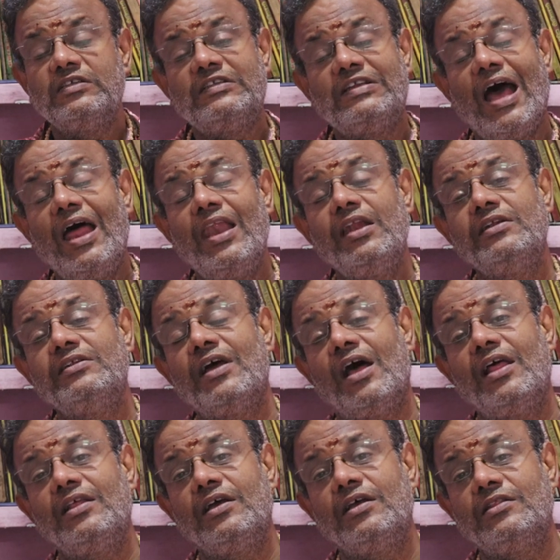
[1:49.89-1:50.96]
ஸ்டாலின்
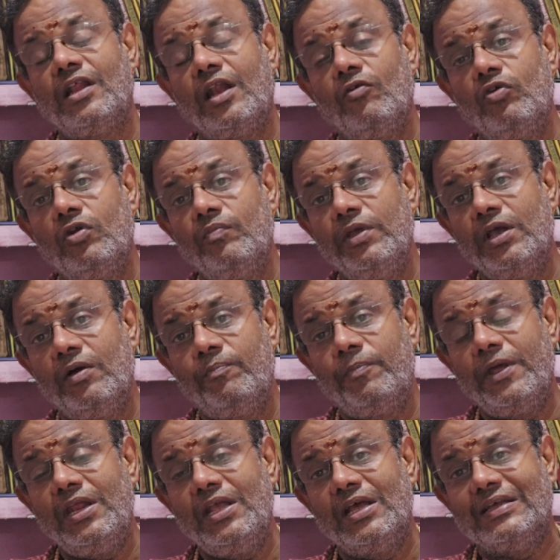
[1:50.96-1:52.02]
ஜாதகத்தில் ஒரு
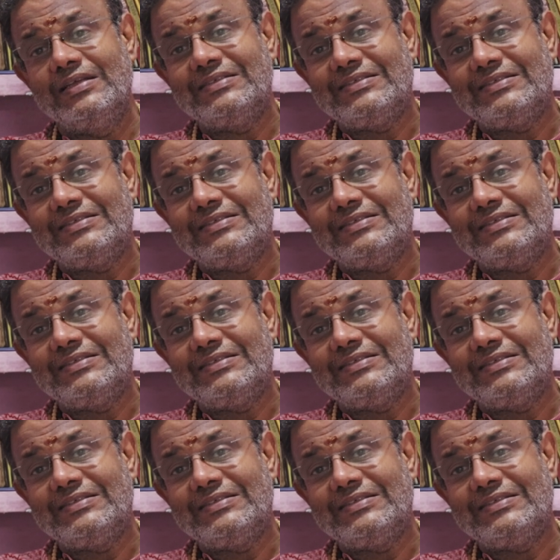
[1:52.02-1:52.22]
மிகப்பெரிய